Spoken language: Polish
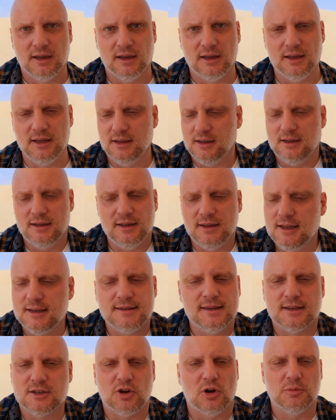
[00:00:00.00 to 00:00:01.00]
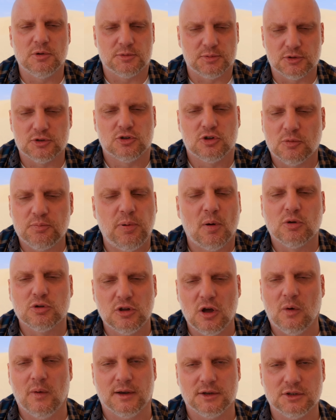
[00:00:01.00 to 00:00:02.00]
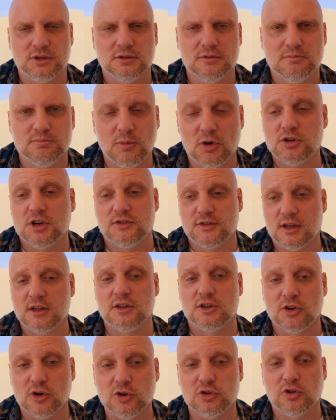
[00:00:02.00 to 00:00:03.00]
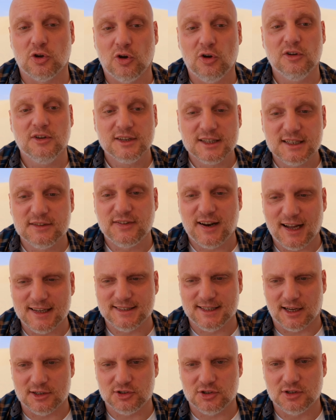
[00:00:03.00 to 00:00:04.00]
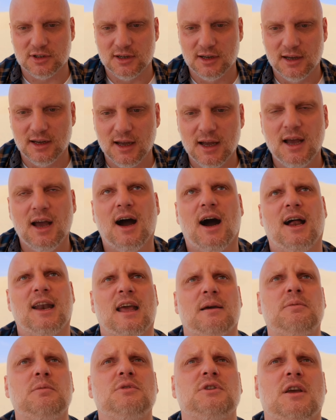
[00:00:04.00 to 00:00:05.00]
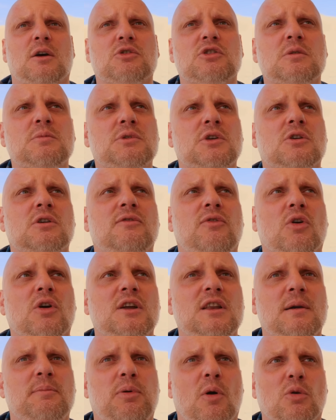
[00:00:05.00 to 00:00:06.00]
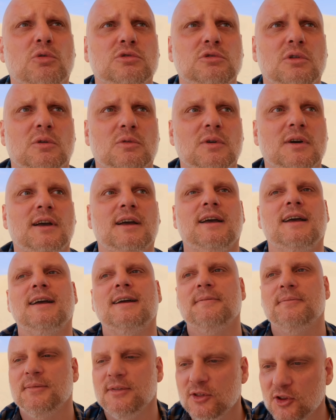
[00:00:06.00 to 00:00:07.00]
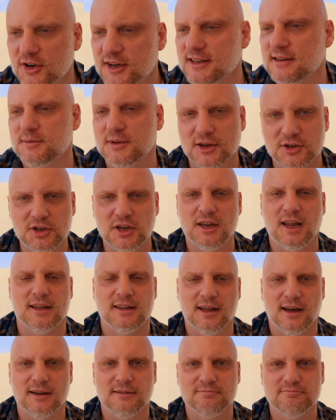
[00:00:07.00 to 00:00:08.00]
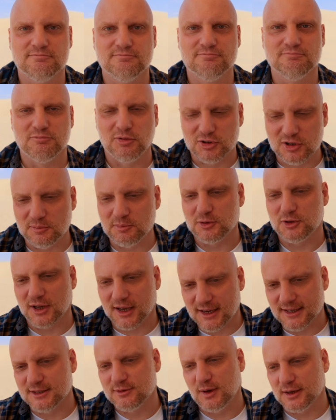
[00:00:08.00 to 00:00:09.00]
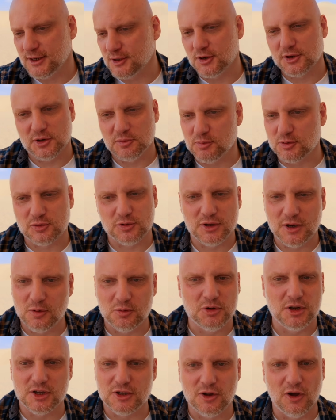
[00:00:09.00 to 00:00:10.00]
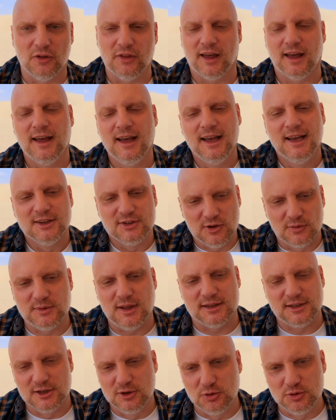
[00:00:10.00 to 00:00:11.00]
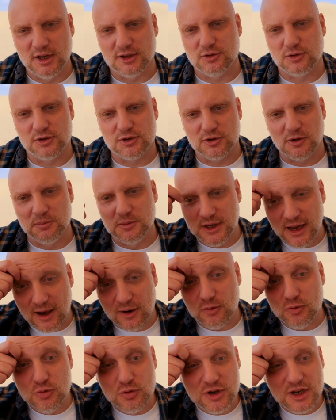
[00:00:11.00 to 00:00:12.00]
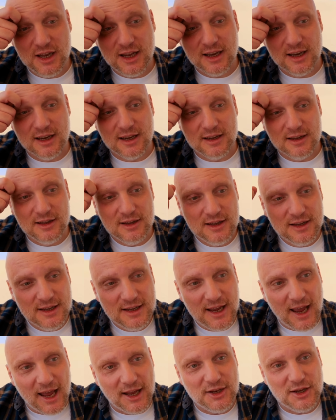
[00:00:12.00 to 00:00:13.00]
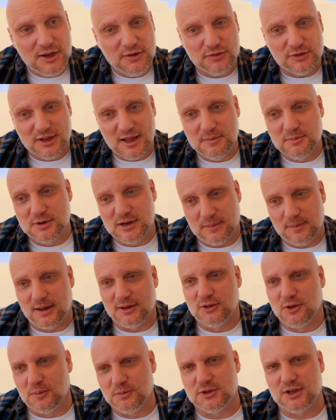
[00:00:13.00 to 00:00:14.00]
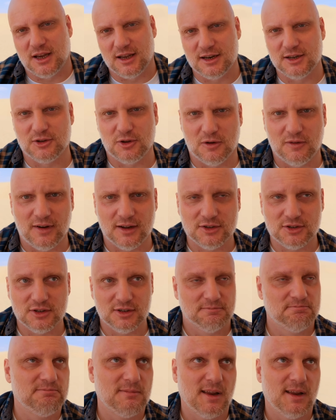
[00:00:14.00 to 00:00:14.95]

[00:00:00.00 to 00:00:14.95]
i, i nic nie zrobisz, po prostu to połknąłeś. Możesz wtedy tylko to zwracać. Ale ja bym chciał, żebym tego w ogóle nie połknął. No czasem tak się nie da. Bo są to takie sytuacje, które są po prostu nieuniknione. Są tacy ludzie, którzy są nieuniknieni w tym, że będą cię irytować.